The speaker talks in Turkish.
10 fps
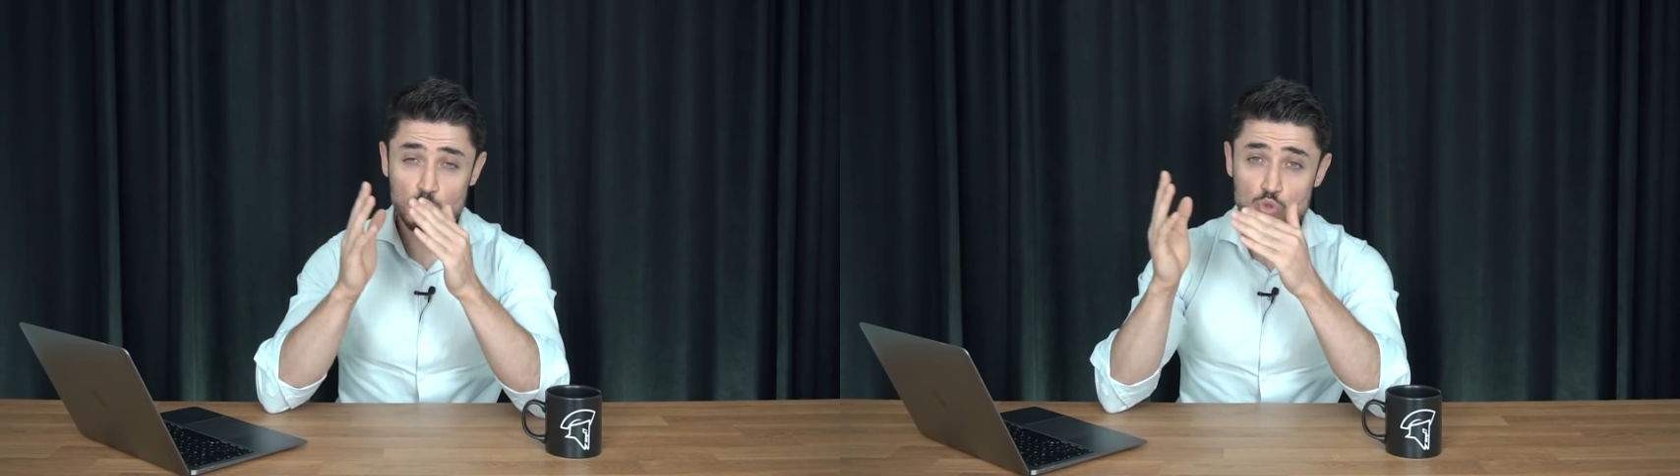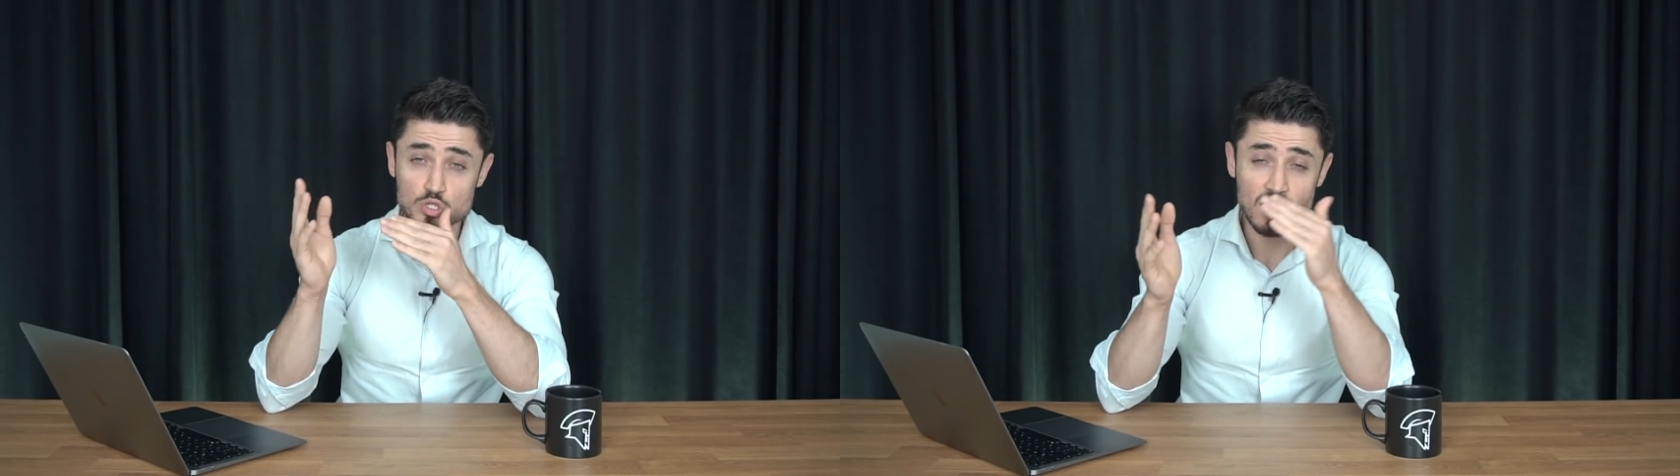
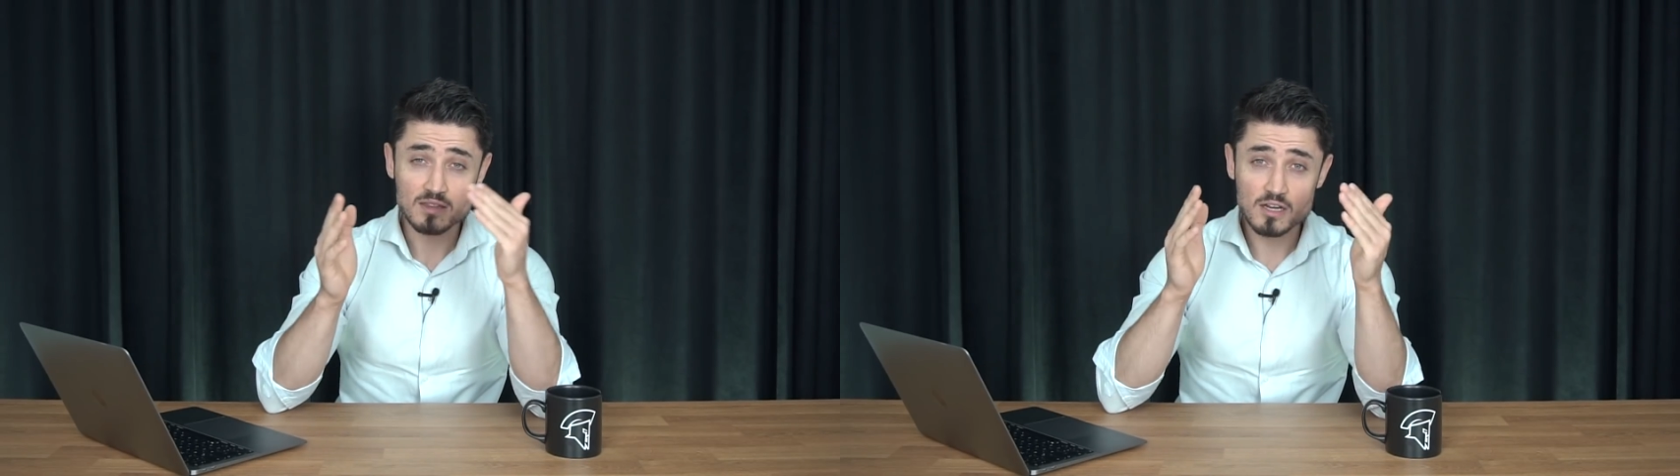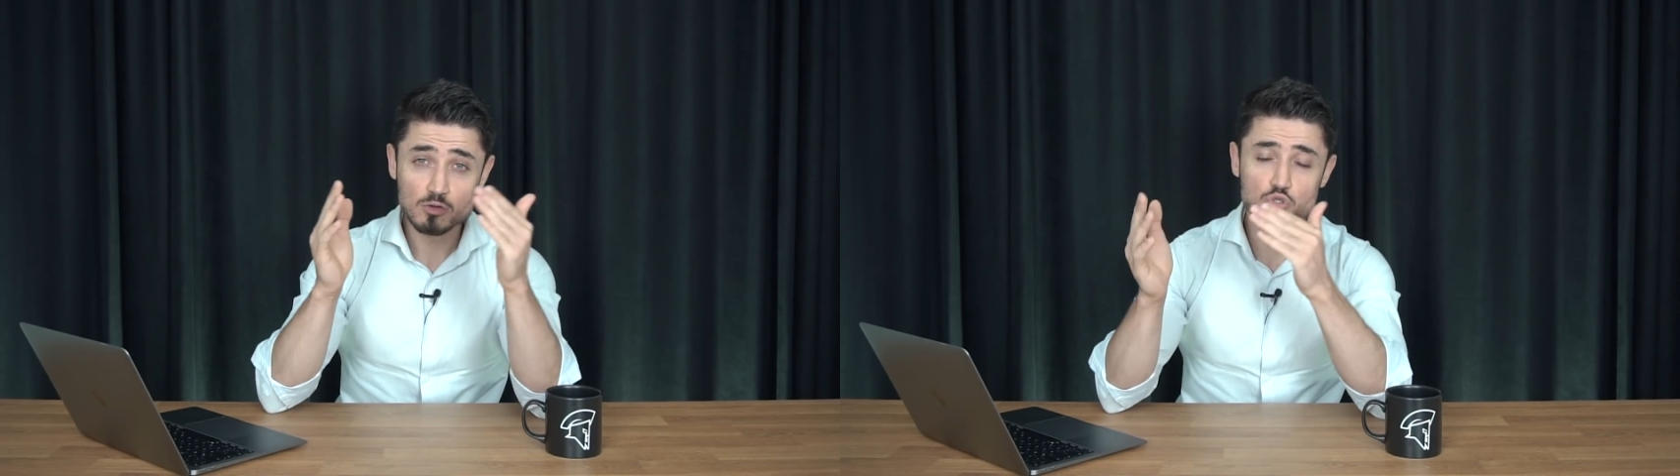
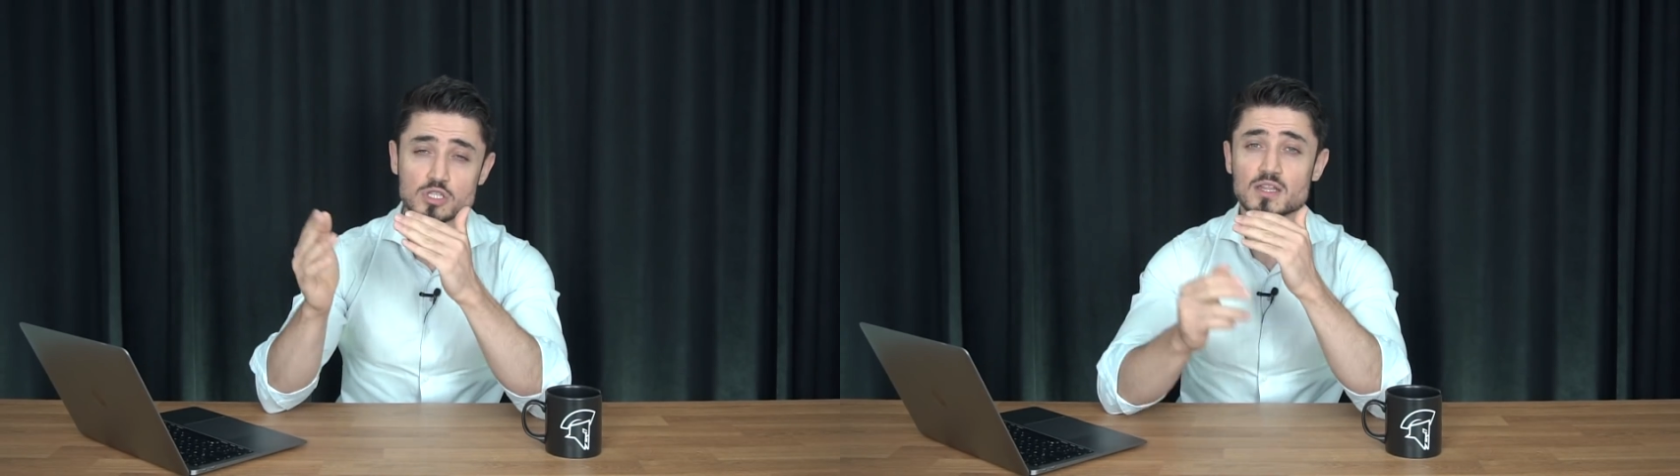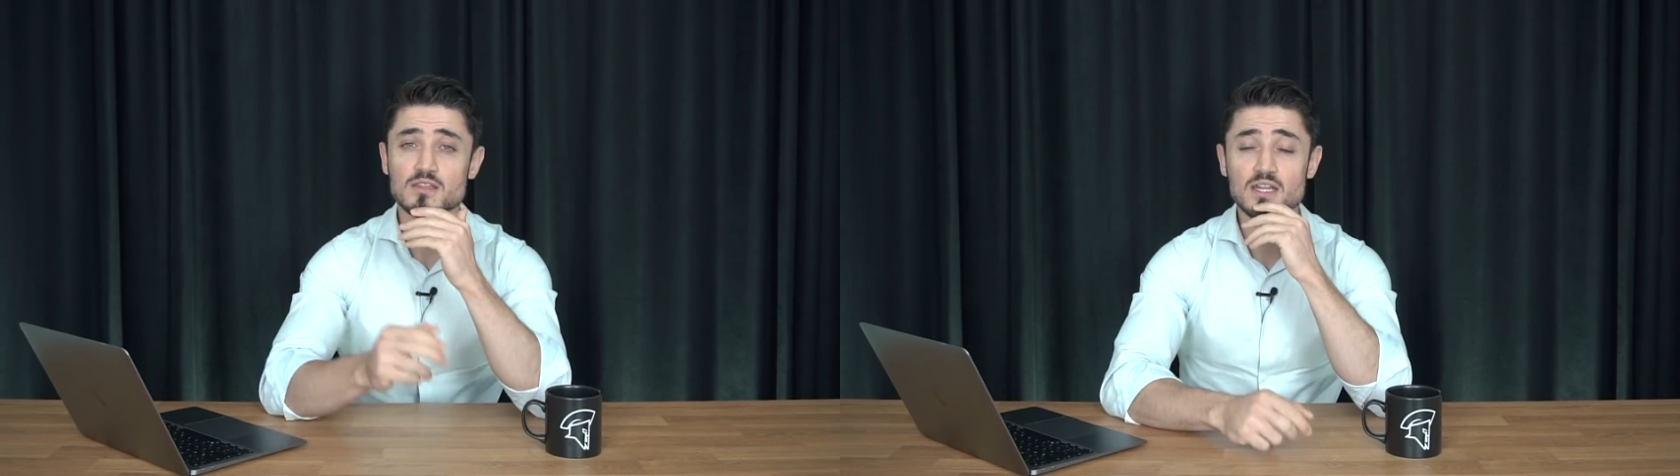güçlendire
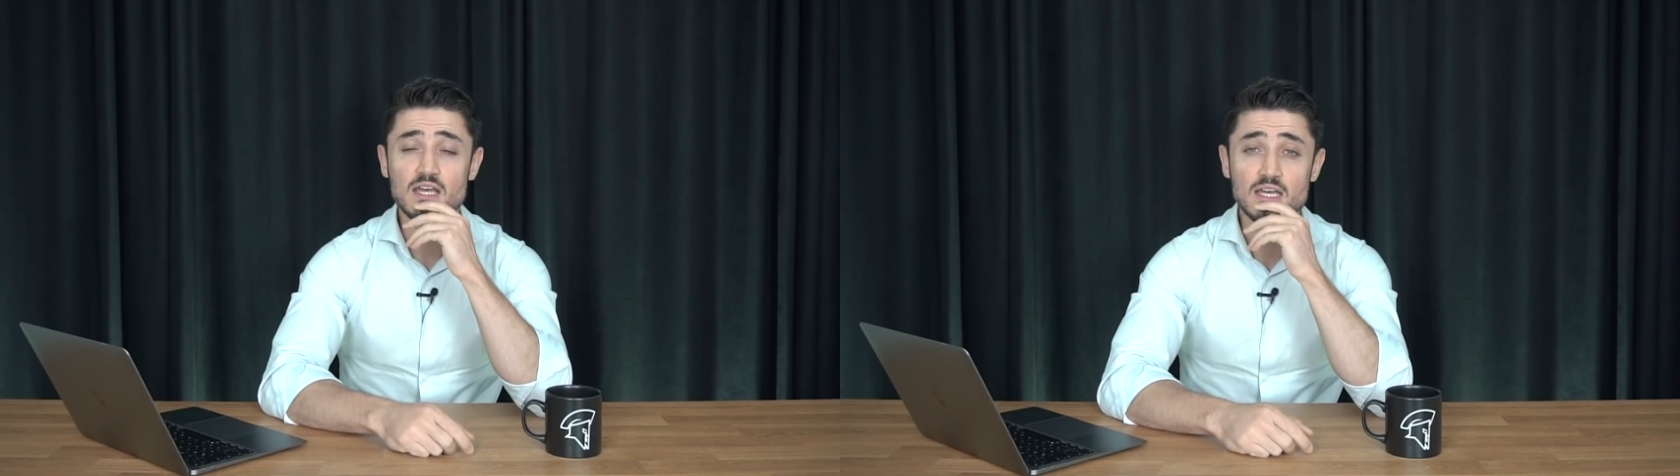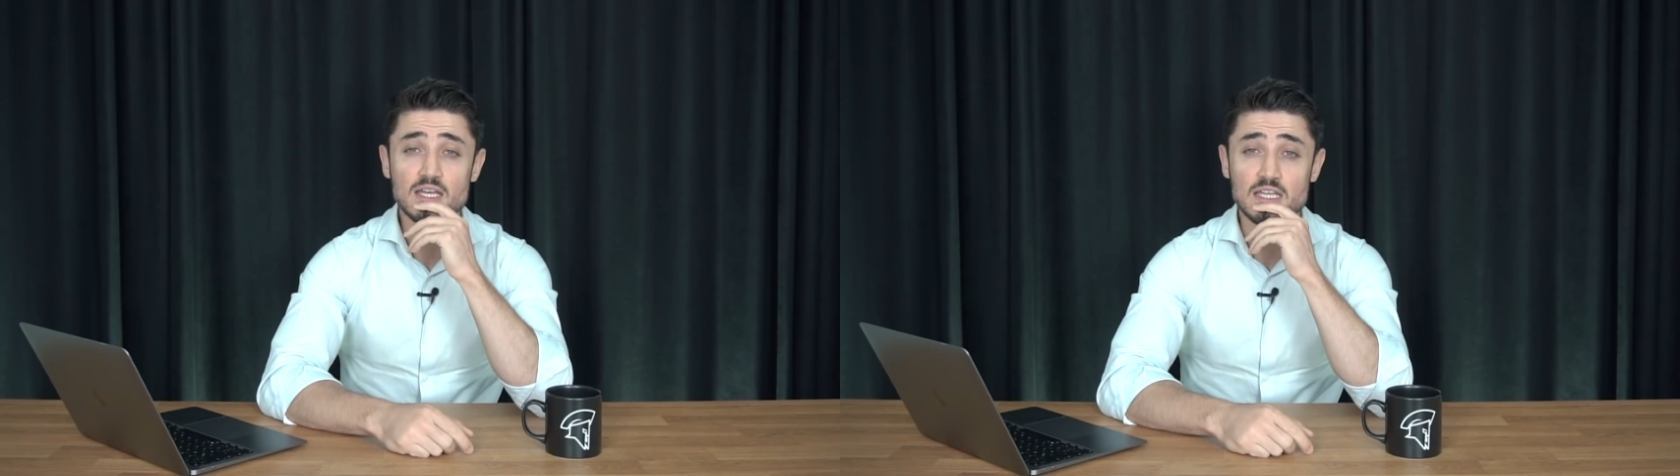güçlendire